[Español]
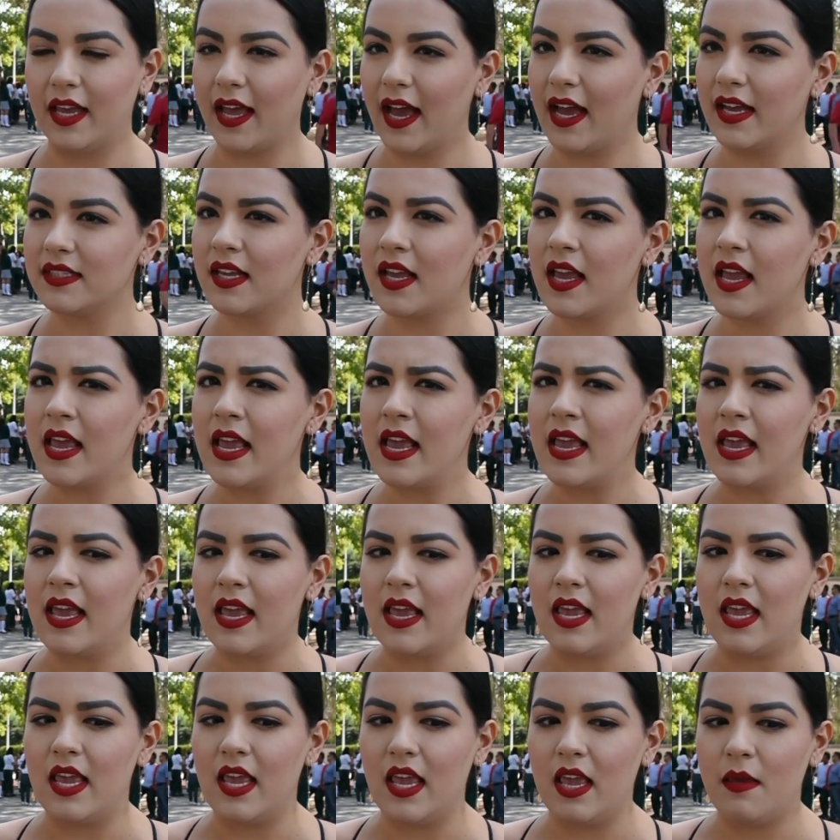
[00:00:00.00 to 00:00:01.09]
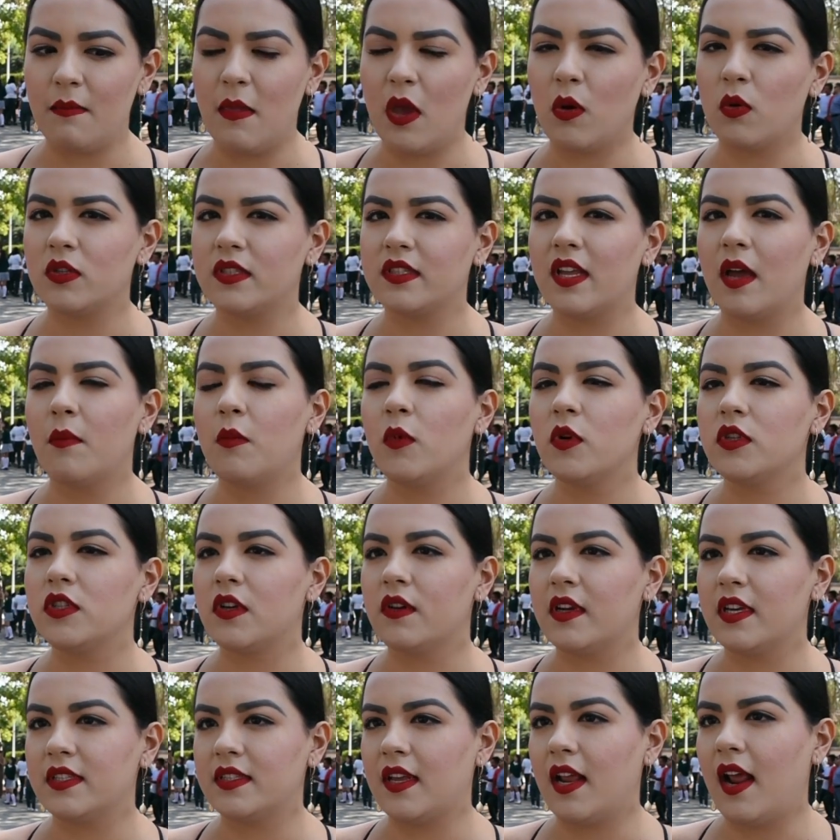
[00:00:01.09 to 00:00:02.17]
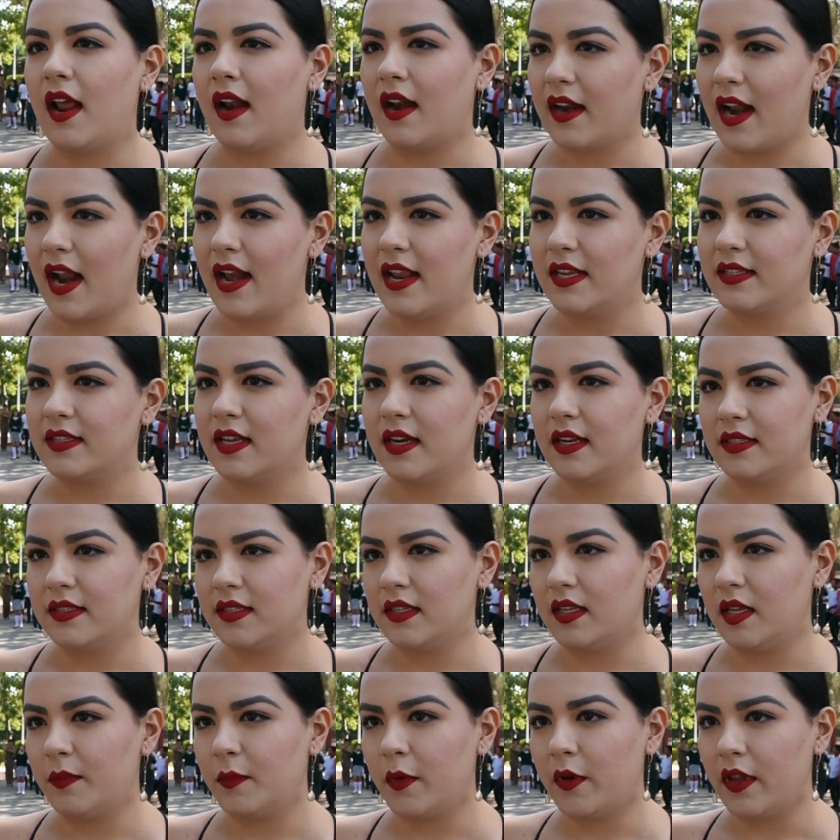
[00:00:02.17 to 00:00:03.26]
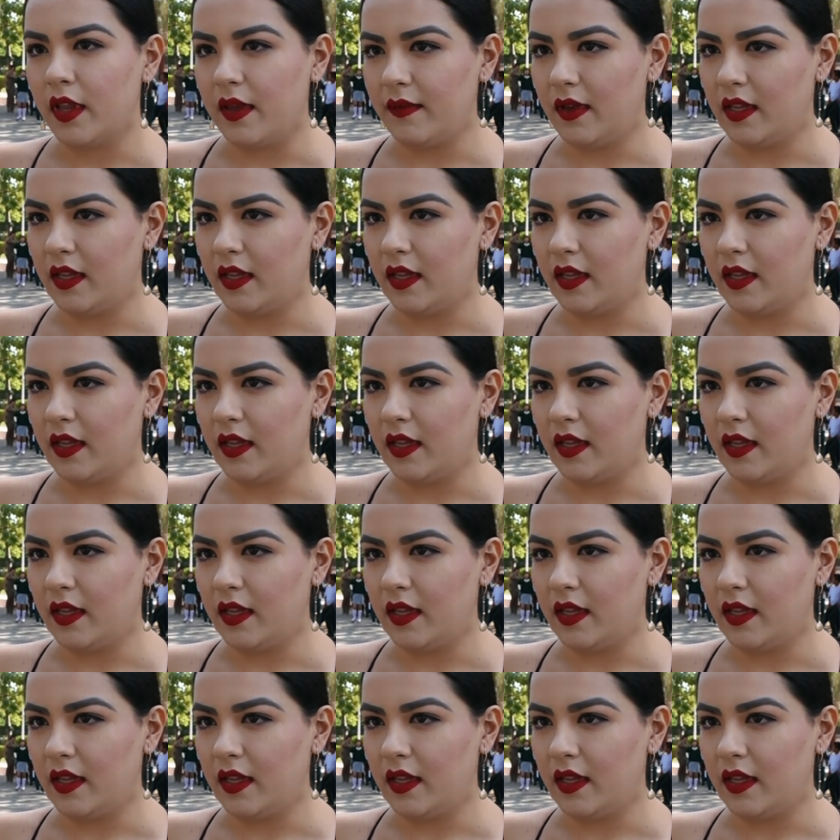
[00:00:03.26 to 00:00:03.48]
como parte del cuerpo de jurados de este evento que se